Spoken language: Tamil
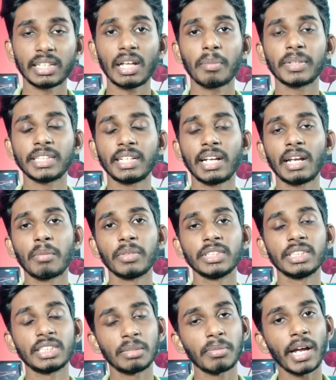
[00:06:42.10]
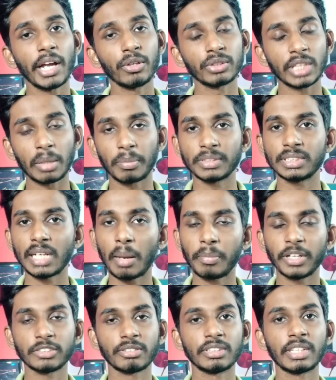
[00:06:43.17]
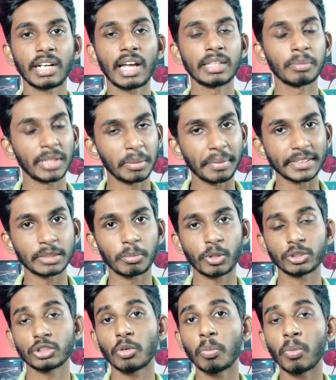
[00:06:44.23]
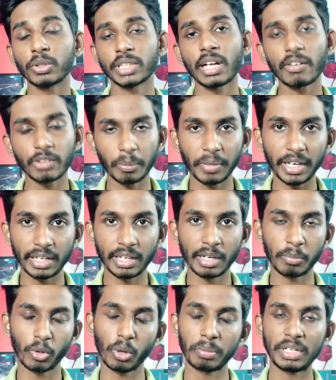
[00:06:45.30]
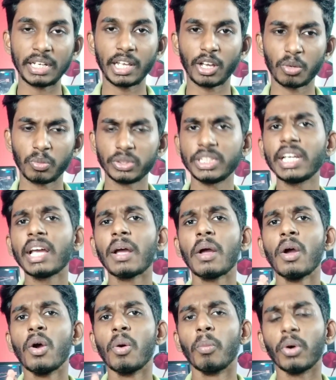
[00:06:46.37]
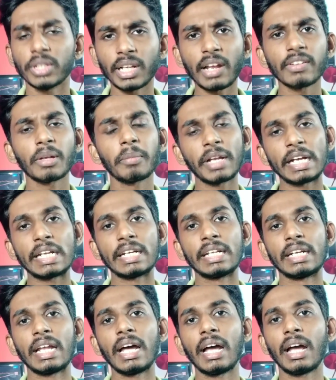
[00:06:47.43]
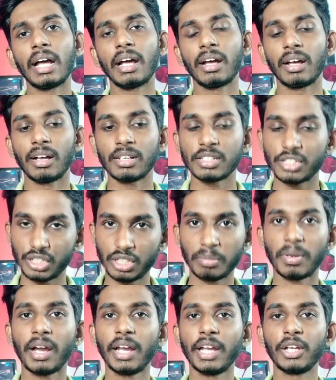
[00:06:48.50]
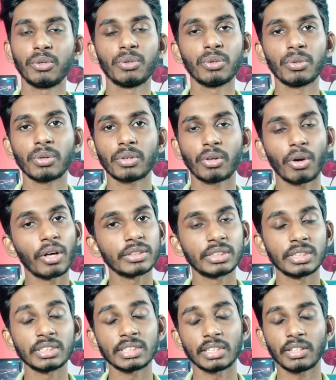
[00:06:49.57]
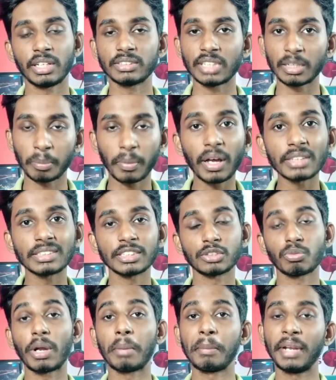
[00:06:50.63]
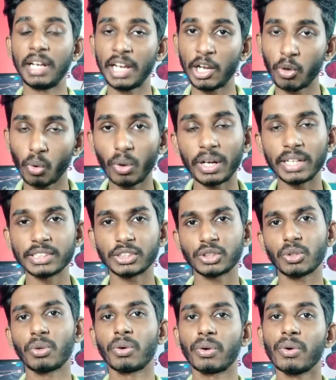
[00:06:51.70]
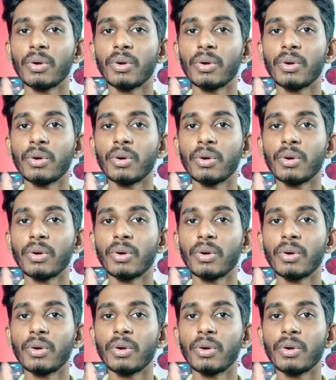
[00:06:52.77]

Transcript: அதான் பார்த்தீங்கன்னா நம்ம வந்து ஷிபா இந்த தர்பன் சில அப்டேட்ஸ் வந்திருக்கு அதை பற்றி பேச போகிறோம் ஸோ முதலாவது அப்டேட் என்ன ப்ரோ அப்படின்னு கேட்கும்போது முதலாவது அப்டேட் என்னென்னா ஷிபாயினு கிராசஸ் அதாவது சர்பாசஸ் ஒன் மில்லியன் ஹோல்டர்ஸ் ஸோ